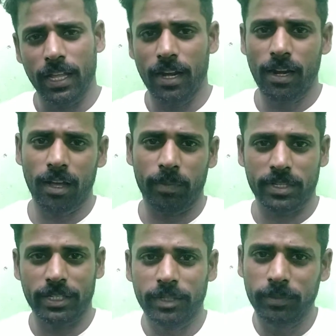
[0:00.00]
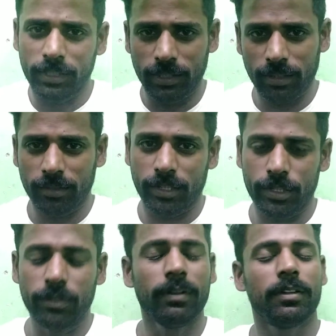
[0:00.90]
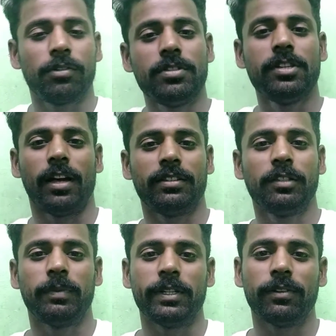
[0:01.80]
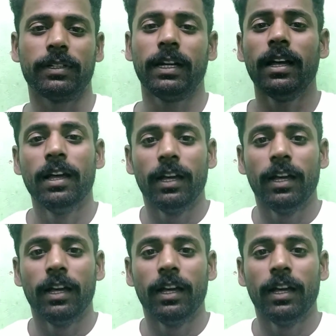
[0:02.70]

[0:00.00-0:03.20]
எல்லா பிரச்சனையும் இருக்க தான் செய்யும் கொஞ்சம் அட்ஜஸ்ட் பண்ணிக்கோங்க